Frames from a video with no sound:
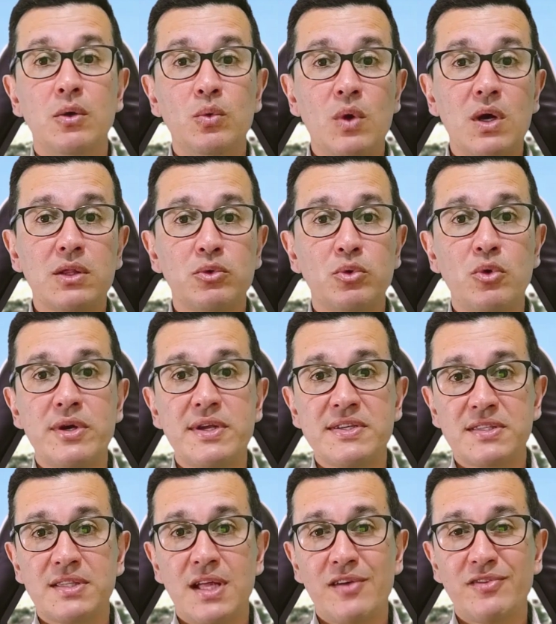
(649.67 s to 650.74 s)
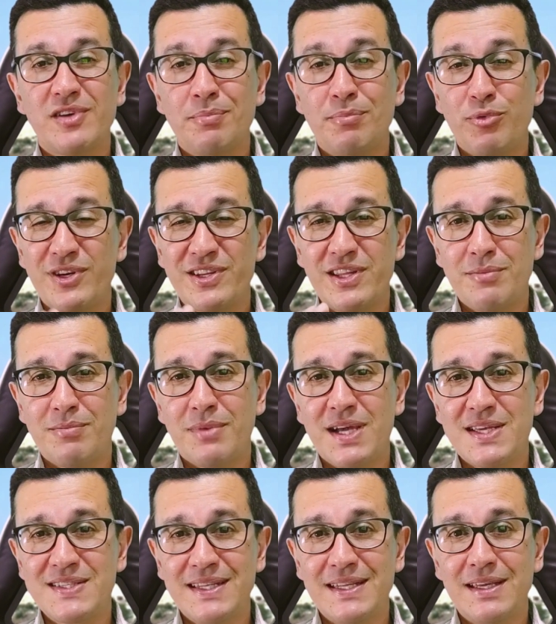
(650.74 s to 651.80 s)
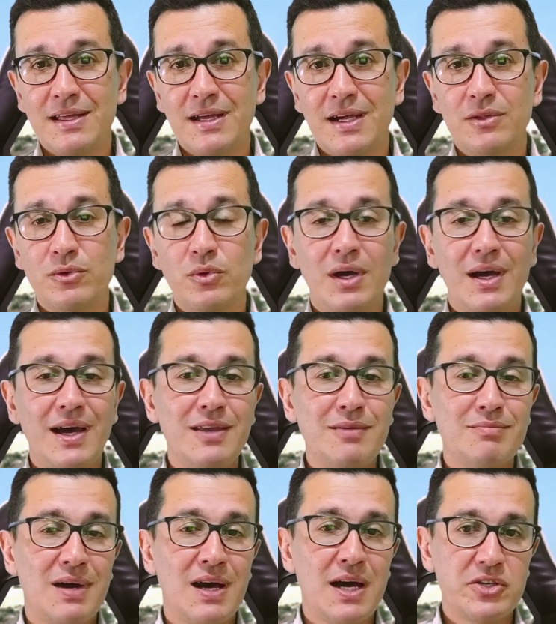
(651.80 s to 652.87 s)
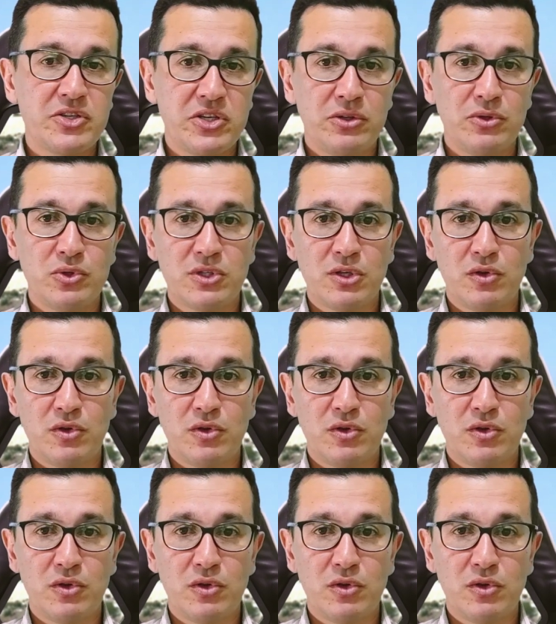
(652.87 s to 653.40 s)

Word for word: o ator estava por demais ligado à imagem do